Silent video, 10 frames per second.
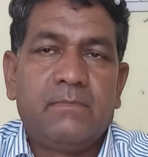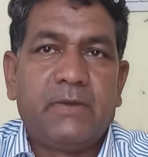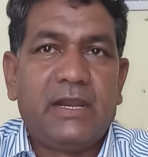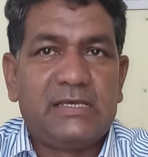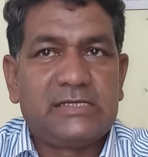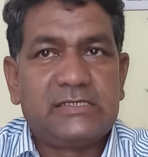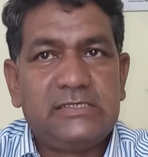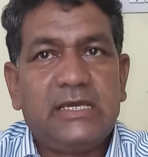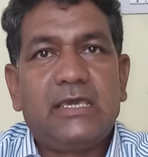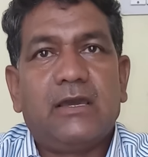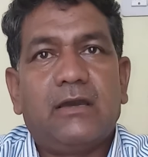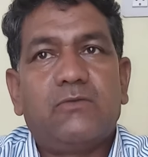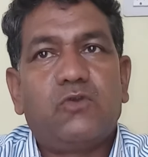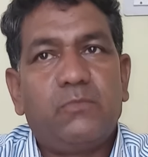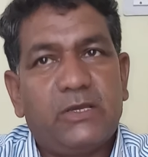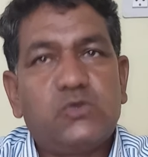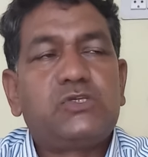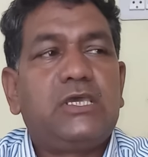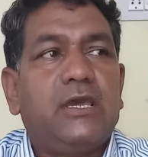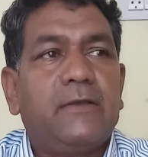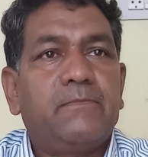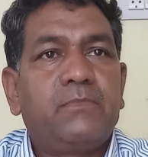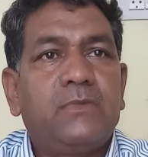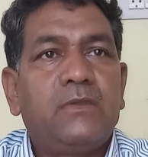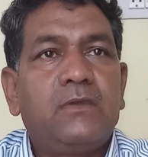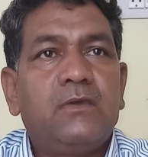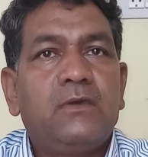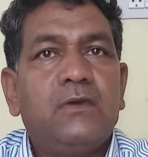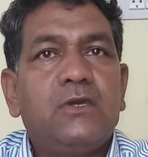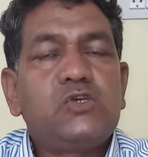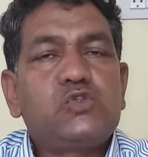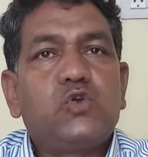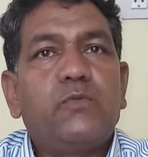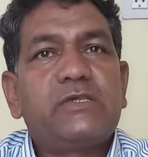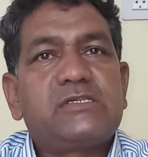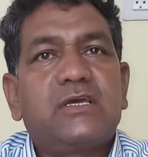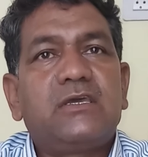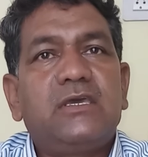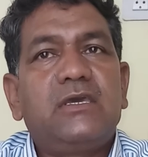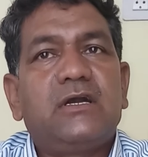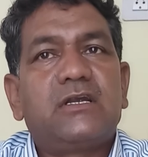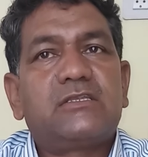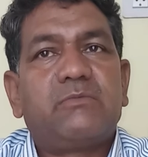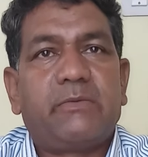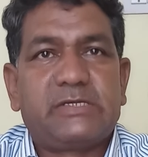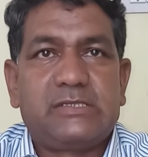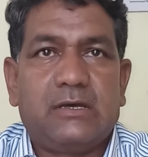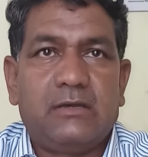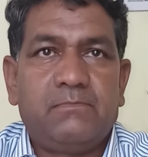पहला एहसास ये किया उन्होंने महसूस किया कि सोवियत संघ की अर्थव्यवस्था